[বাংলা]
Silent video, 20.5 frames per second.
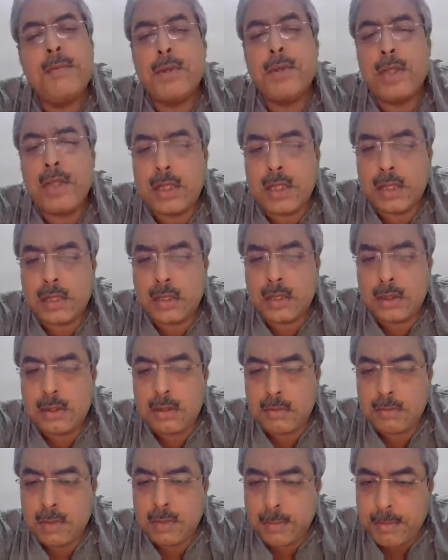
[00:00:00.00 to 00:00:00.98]
বিপদের
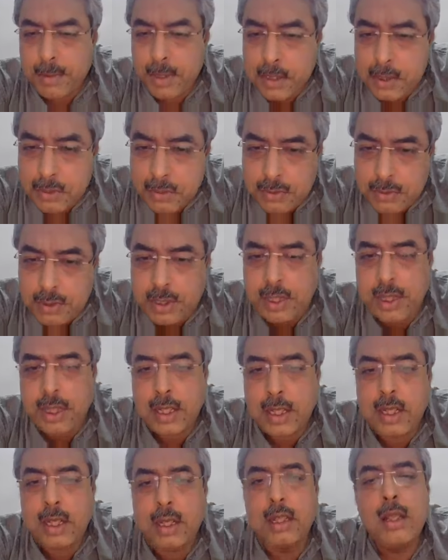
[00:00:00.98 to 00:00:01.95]
ব্যাপারে
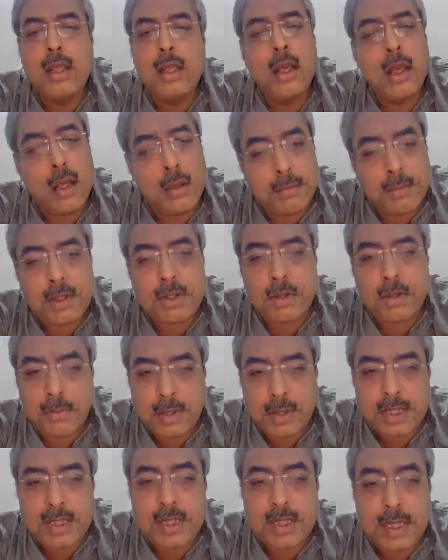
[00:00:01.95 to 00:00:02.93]
সন্দিহান আমরা
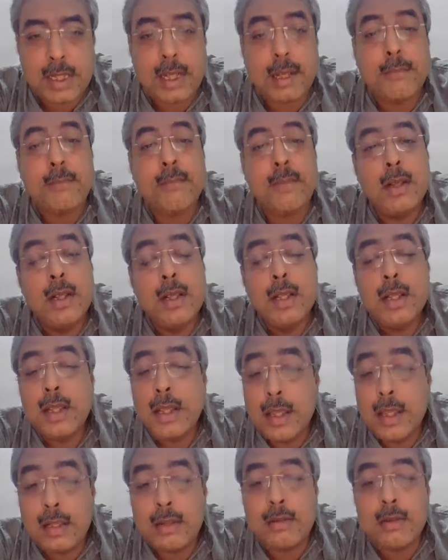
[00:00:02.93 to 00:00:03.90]
সবাই ছিলাম
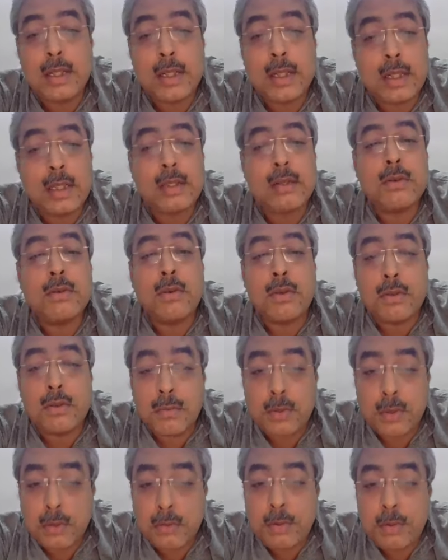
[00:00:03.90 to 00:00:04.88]
কিন্তু এটা কত
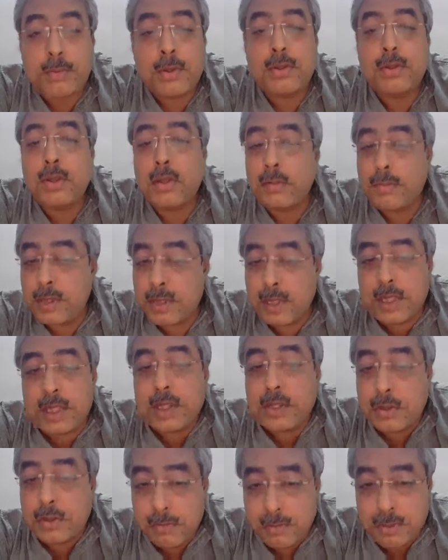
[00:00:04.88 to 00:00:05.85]
বড় বিপদ হতে পারে
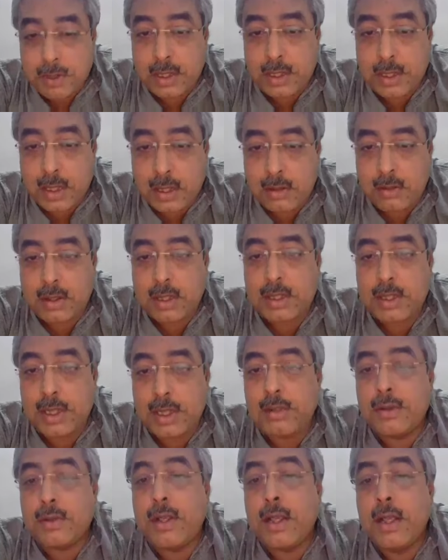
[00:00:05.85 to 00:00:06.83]
সে সম্পর্কে ধারণা
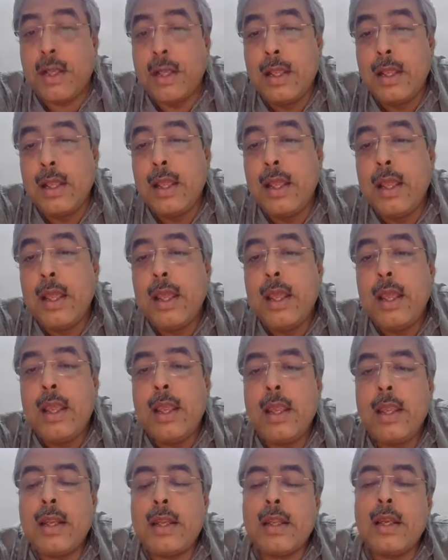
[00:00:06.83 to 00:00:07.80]
ছিল না
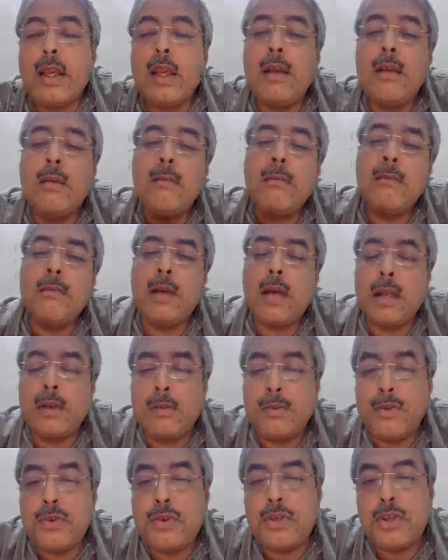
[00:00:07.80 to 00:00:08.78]
এটা
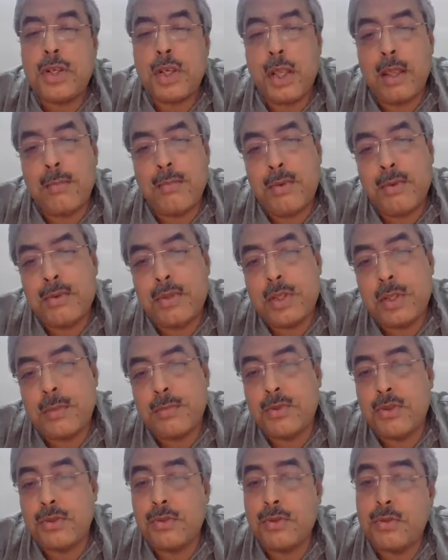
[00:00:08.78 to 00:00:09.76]
মানুষ এবং
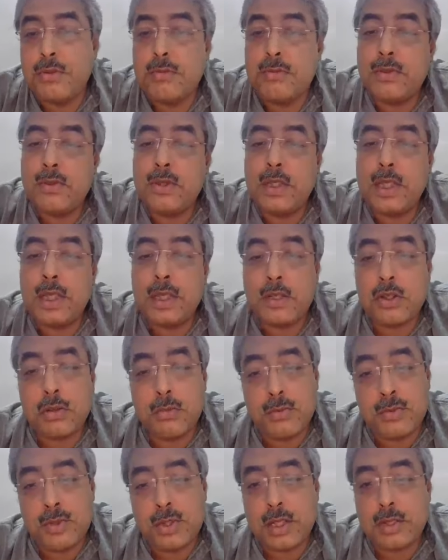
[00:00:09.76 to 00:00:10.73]
জীবজন্তুর মধ্যে
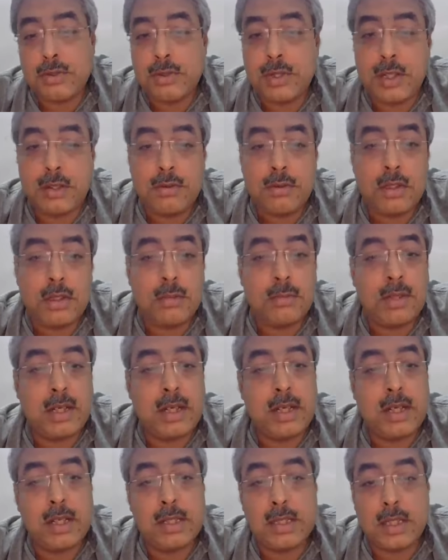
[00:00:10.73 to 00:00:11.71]
সমস্যা তৈরি করতে পারে
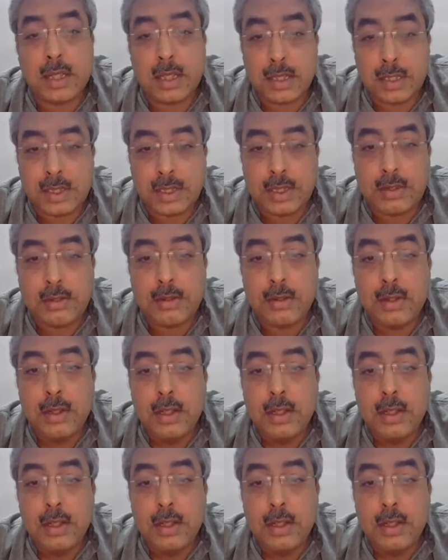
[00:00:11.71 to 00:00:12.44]
এটা জানা ছিল